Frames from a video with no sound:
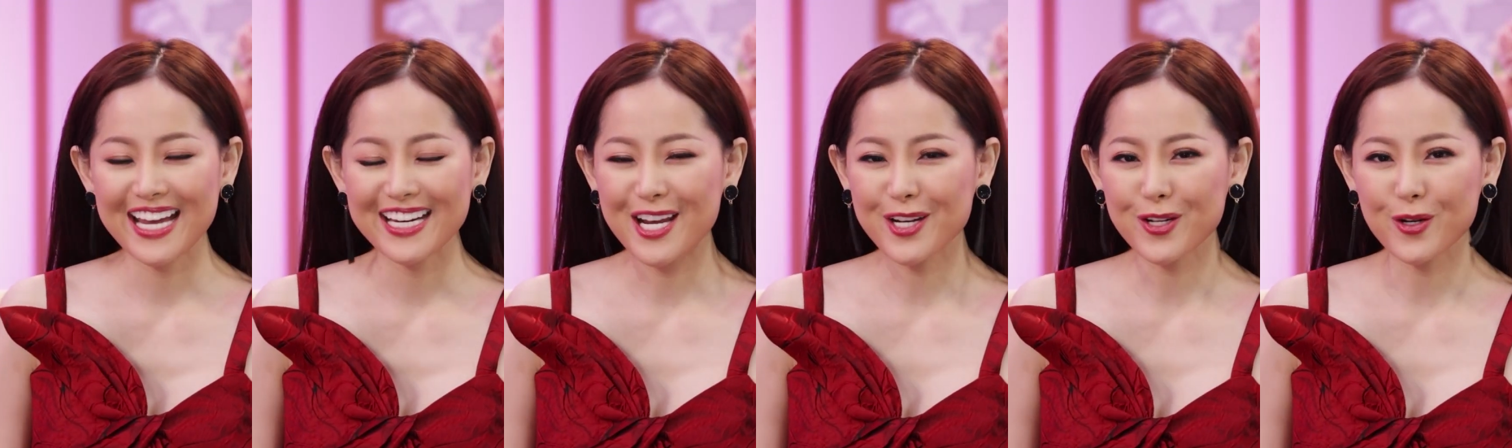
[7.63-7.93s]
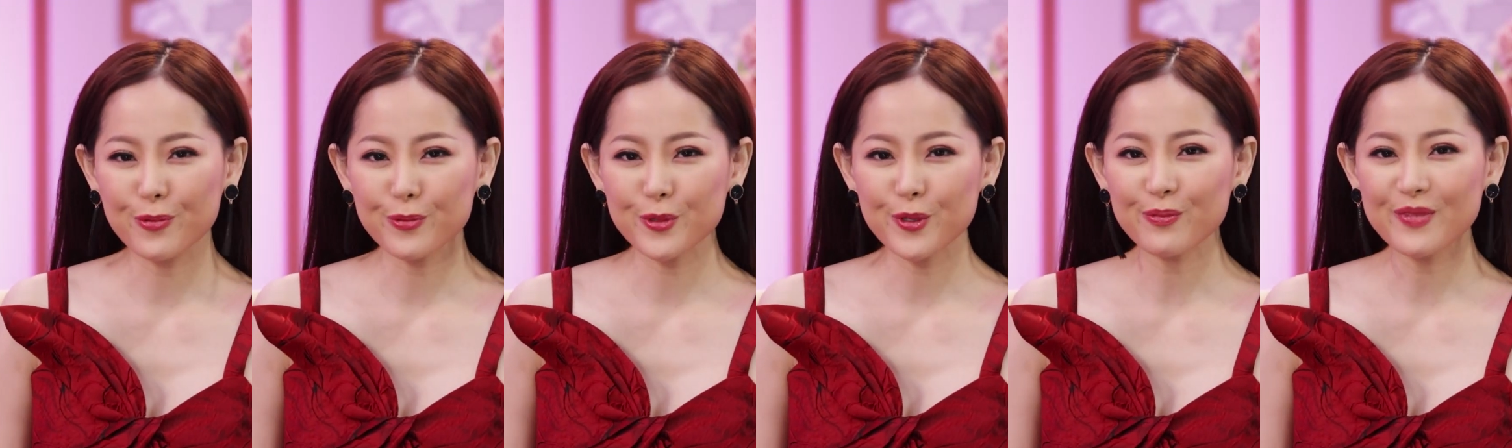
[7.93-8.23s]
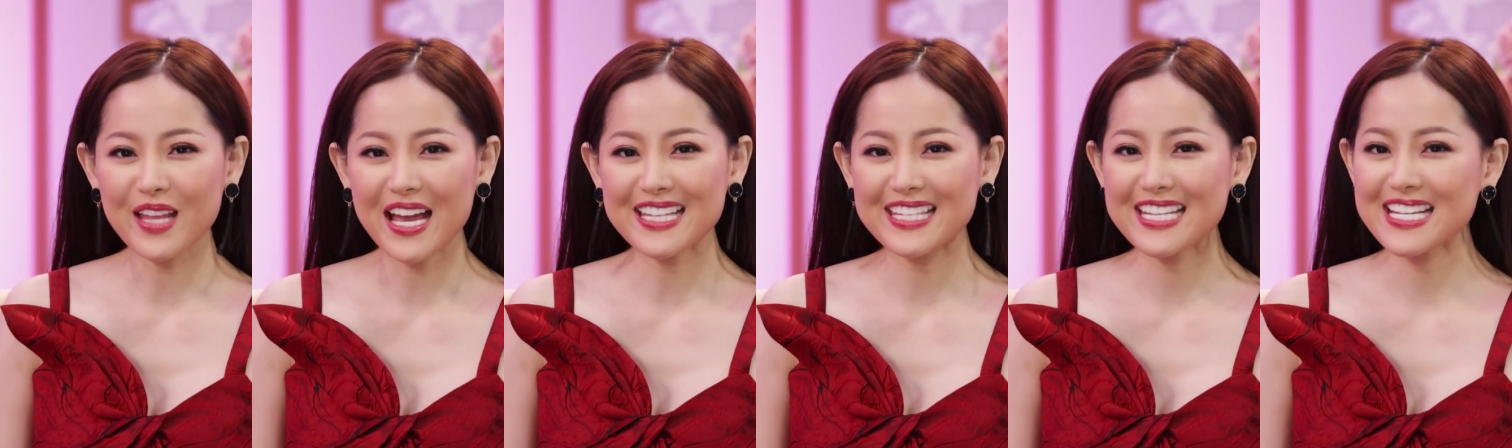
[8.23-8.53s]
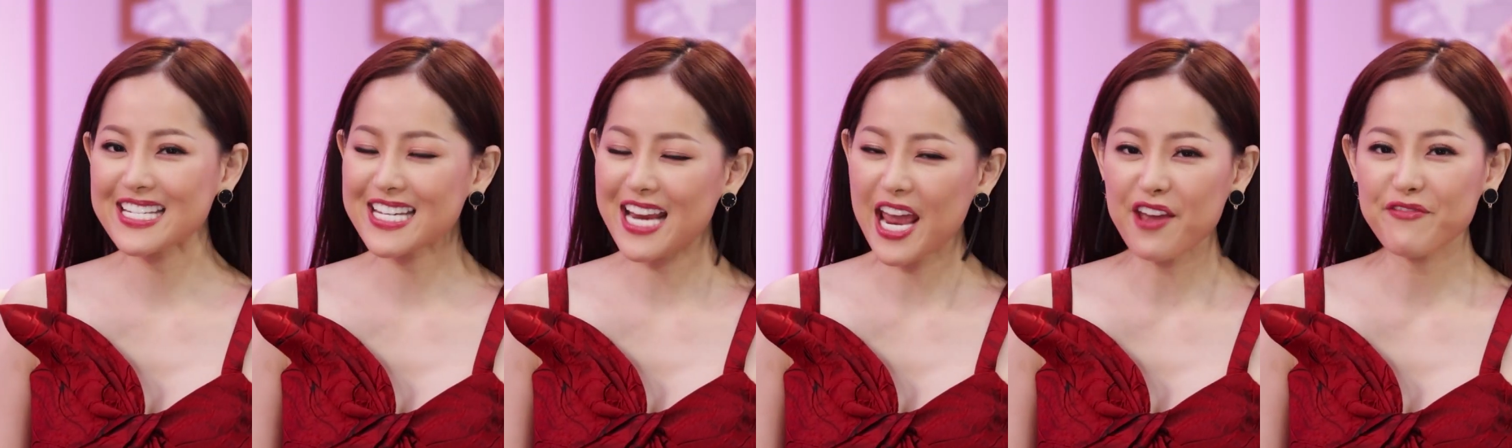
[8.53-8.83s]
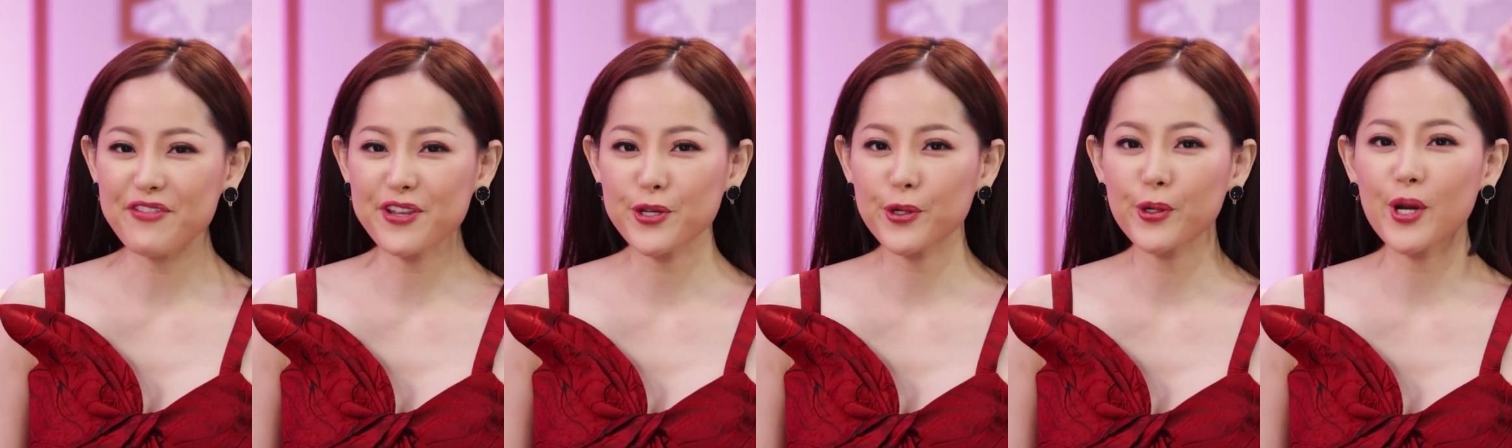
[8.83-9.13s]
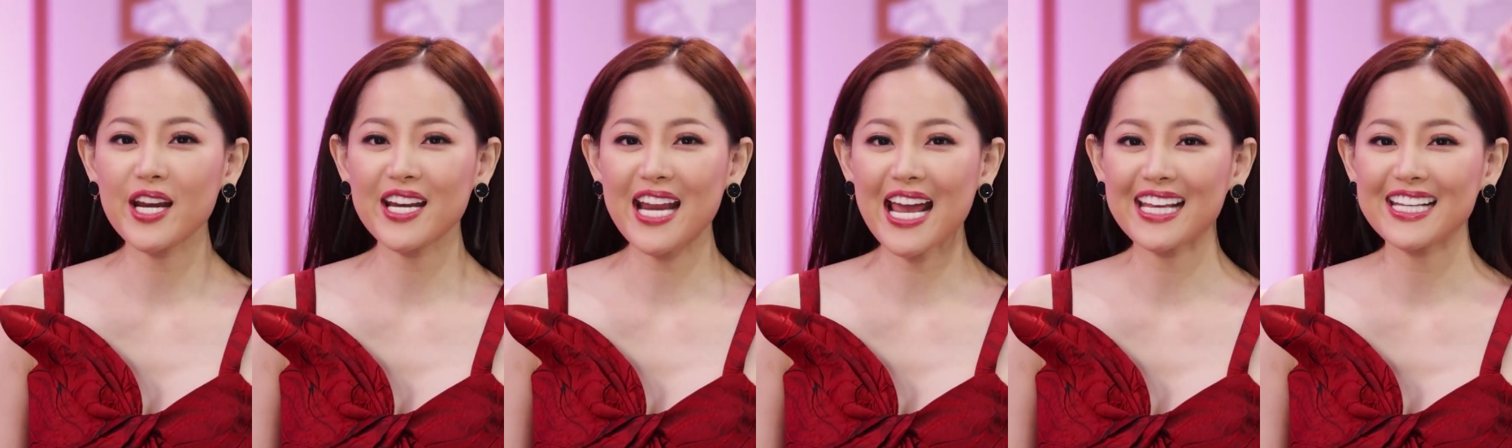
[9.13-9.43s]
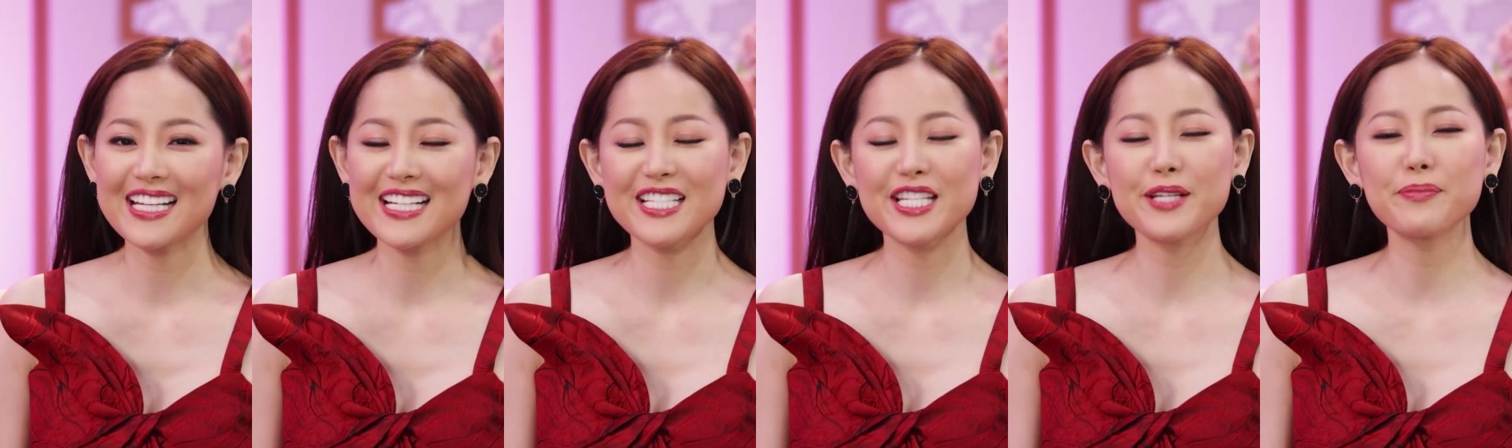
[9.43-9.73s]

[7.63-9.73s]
Để cùng chúng ta chia sẻ về chủ đề này,